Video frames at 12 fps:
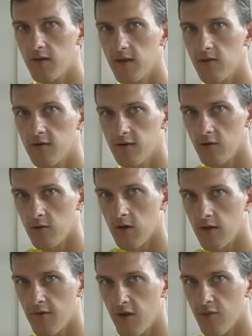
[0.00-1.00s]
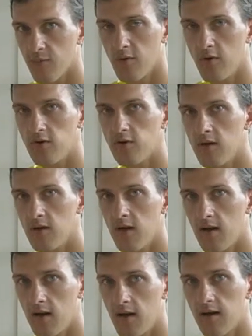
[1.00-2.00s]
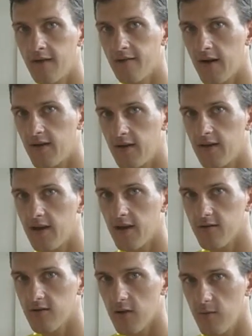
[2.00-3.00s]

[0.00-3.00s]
que nos deu três pontos e a, ficar na liderança do